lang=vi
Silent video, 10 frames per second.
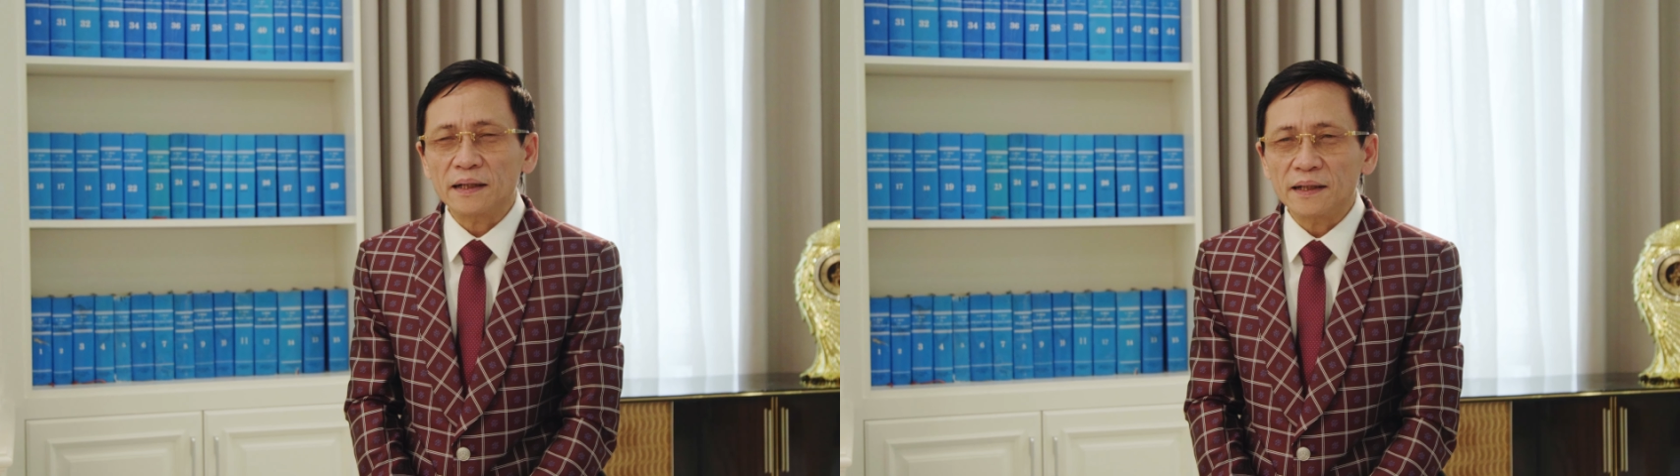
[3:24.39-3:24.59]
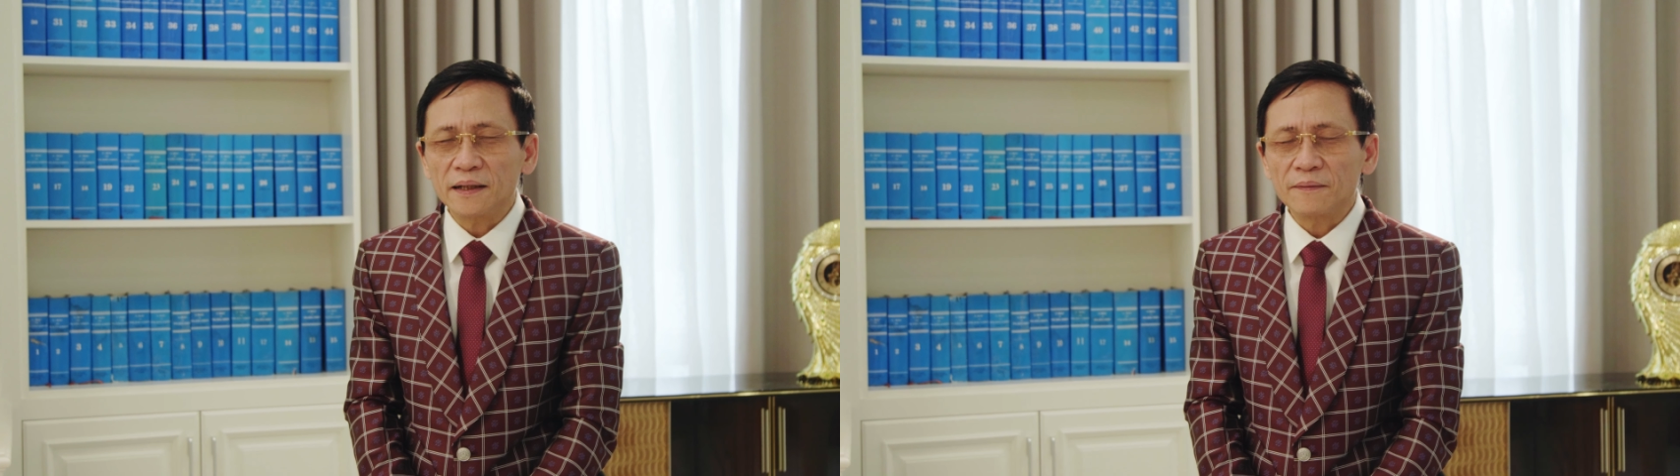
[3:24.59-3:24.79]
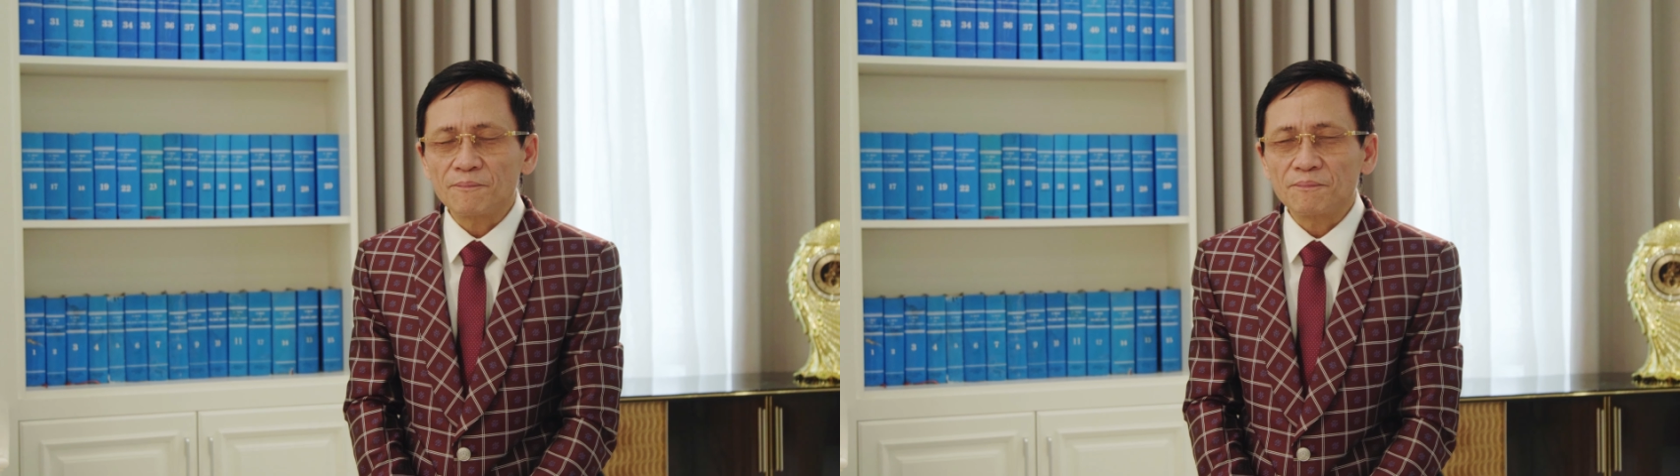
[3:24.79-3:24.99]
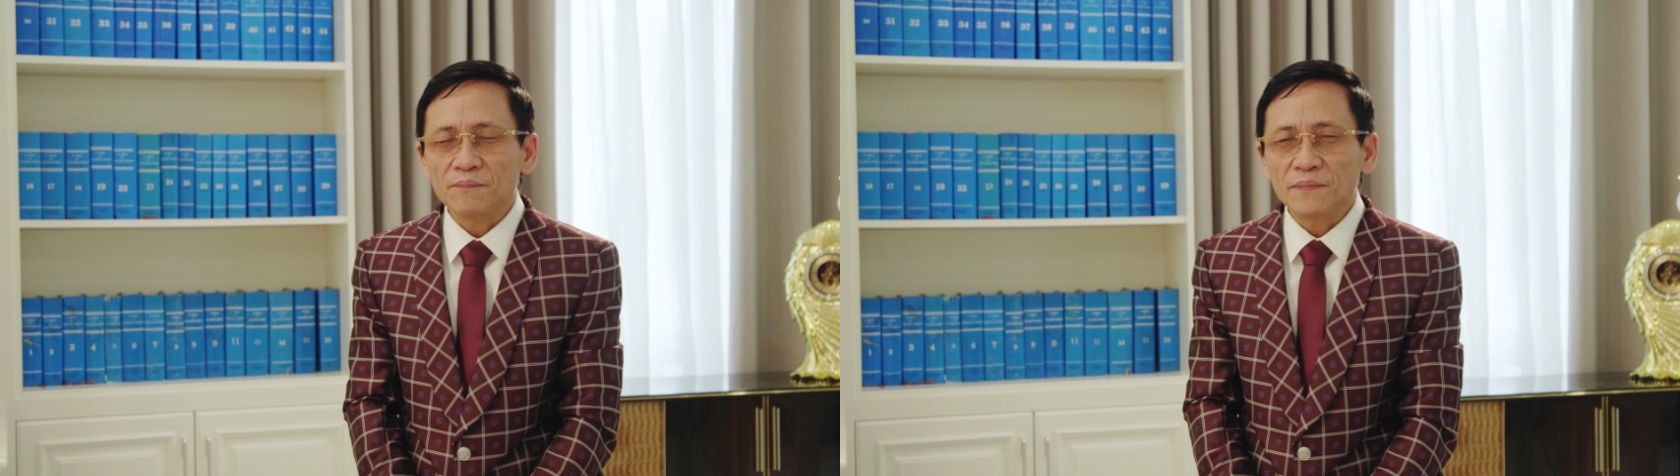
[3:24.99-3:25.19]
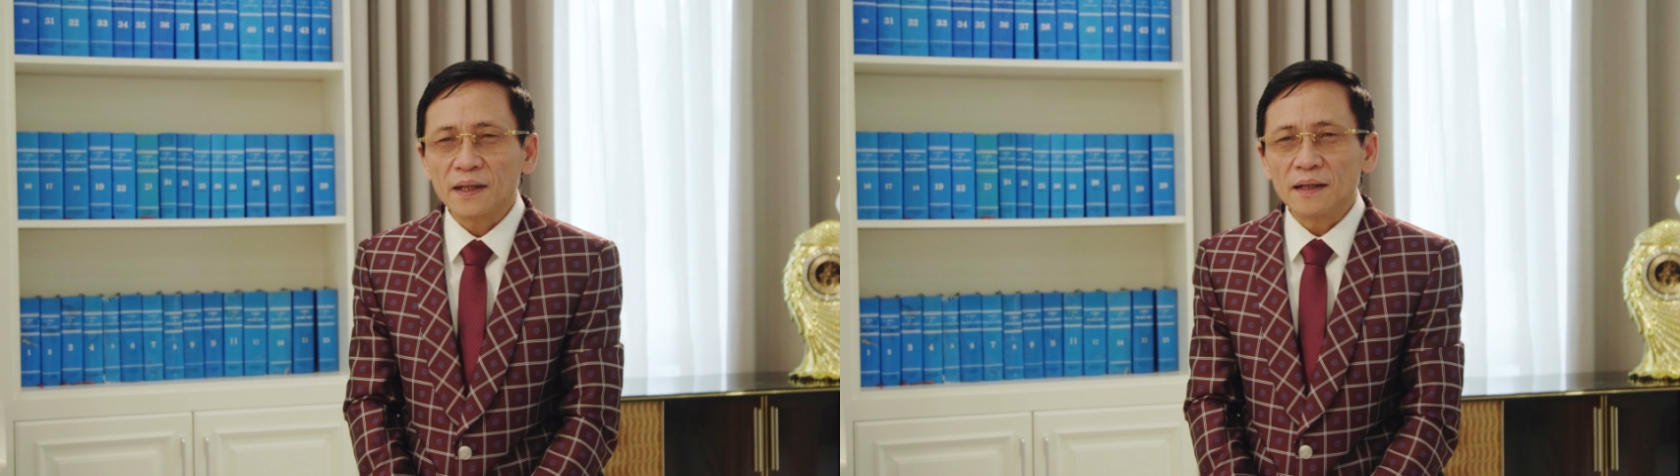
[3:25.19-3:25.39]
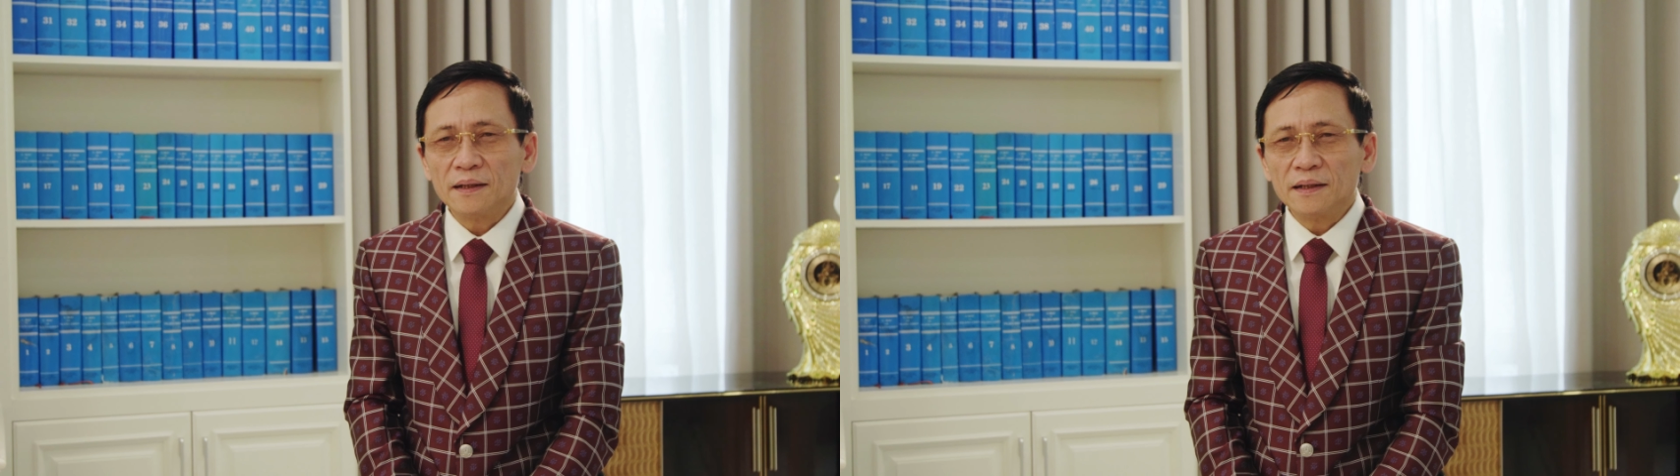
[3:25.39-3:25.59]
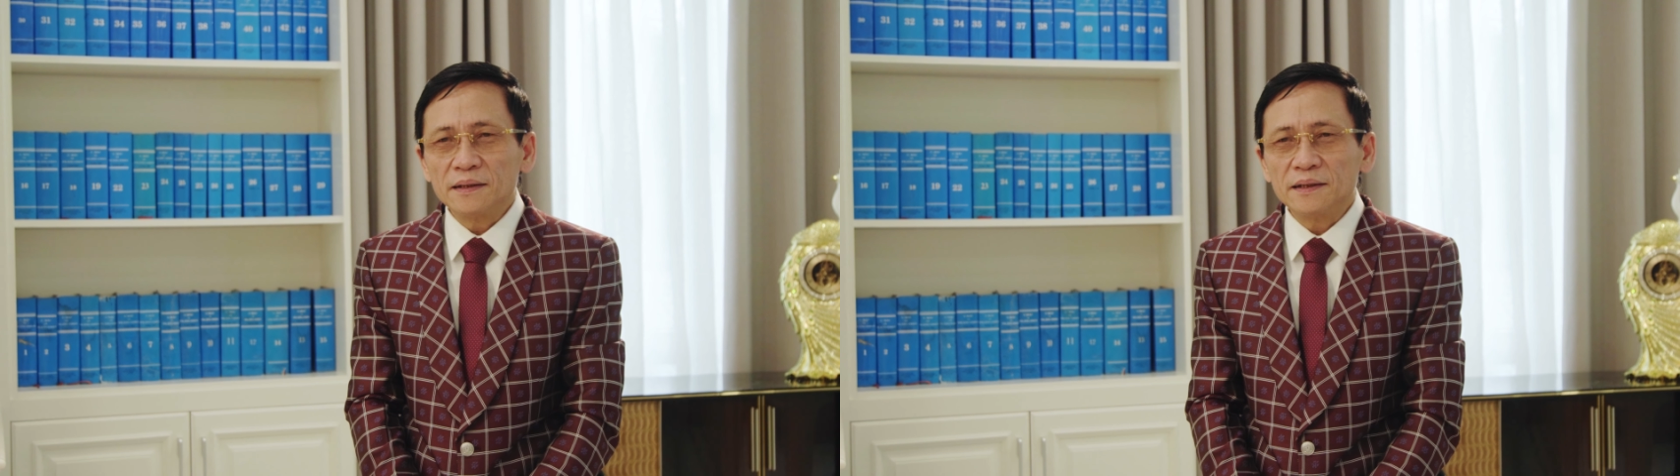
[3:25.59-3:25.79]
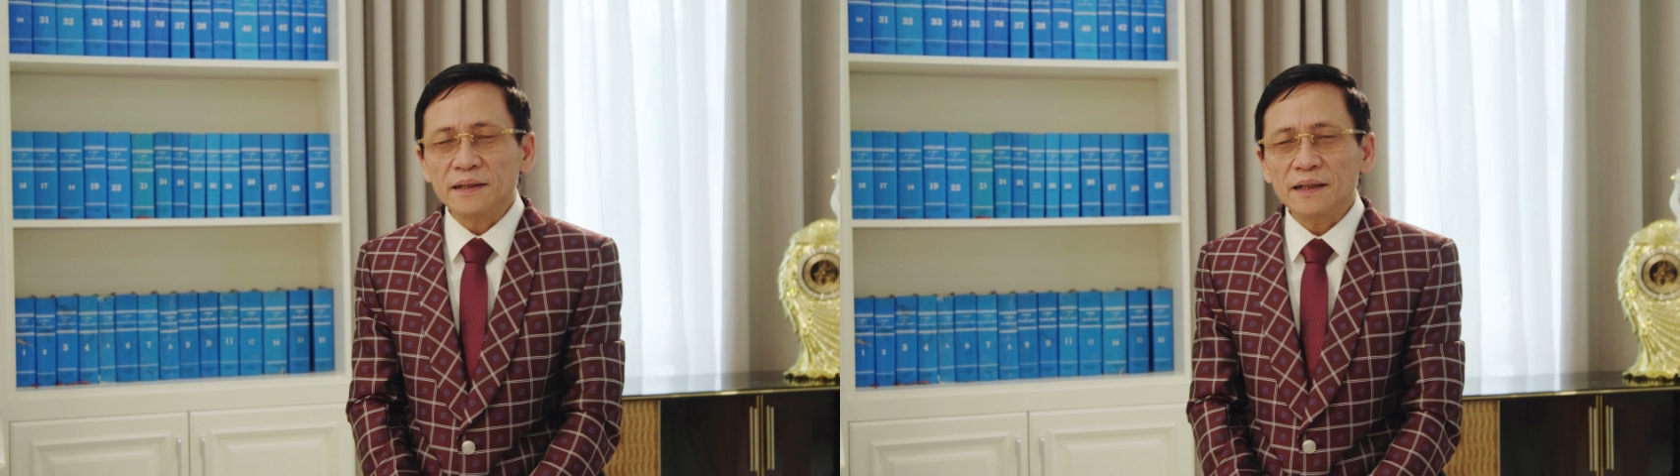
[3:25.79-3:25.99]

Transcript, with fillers: tại đây như